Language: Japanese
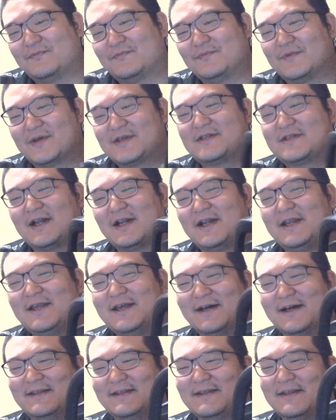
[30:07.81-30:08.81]
ベジタ
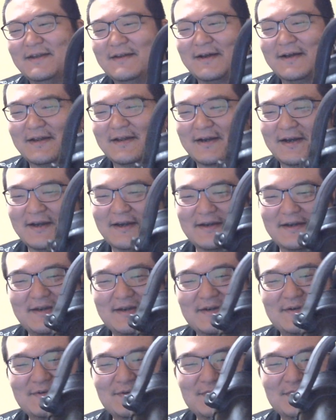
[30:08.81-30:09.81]
リアンでなんか焼
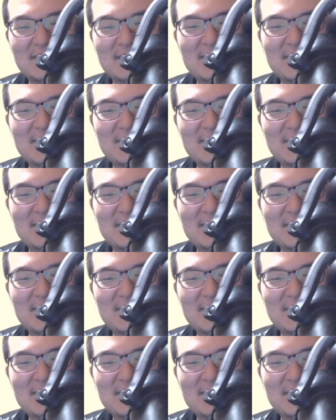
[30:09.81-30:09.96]
肉丼出